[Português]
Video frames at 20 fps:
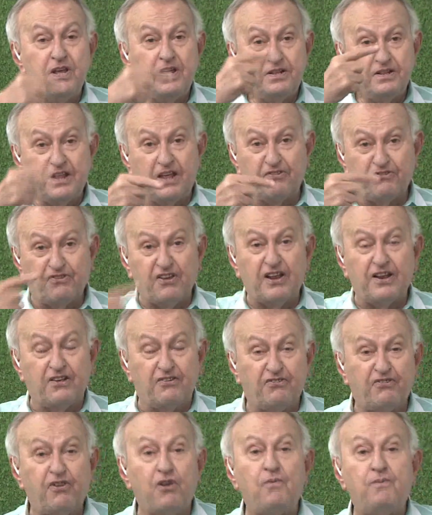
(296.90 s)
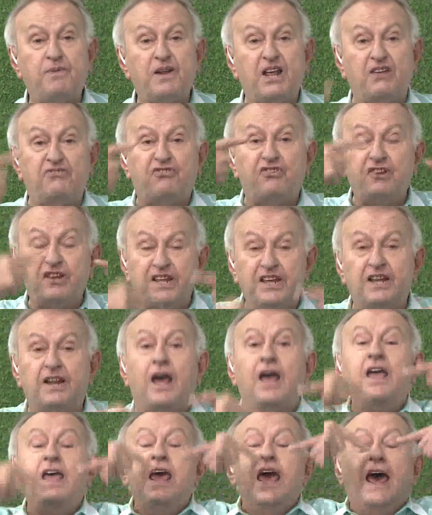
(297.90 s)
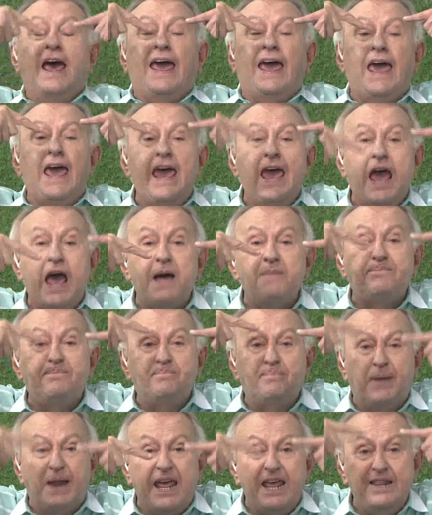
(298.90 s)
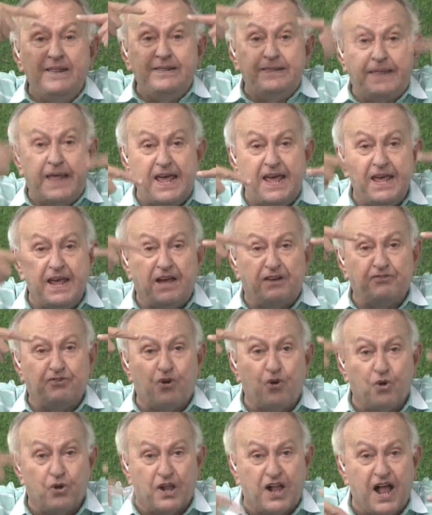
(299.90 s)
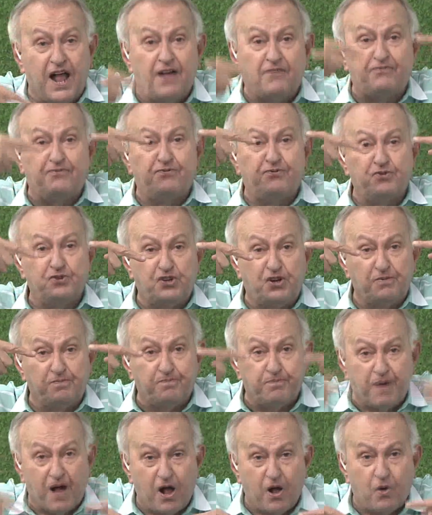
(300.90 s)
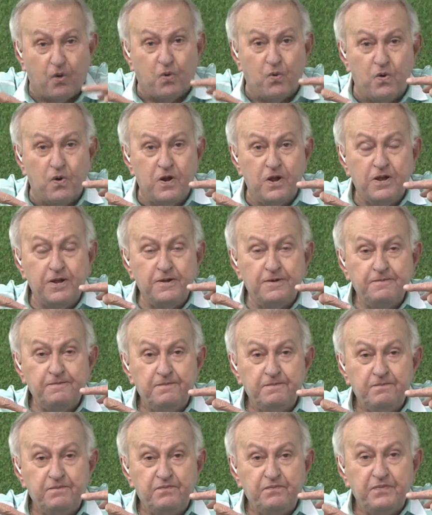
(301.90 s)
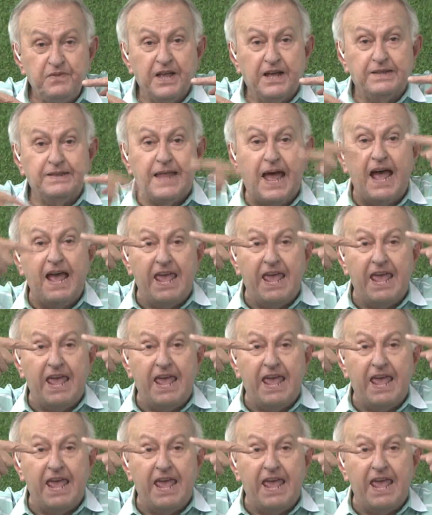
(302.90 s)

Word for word: da seleção brasileira, reaprender a jogar futebol na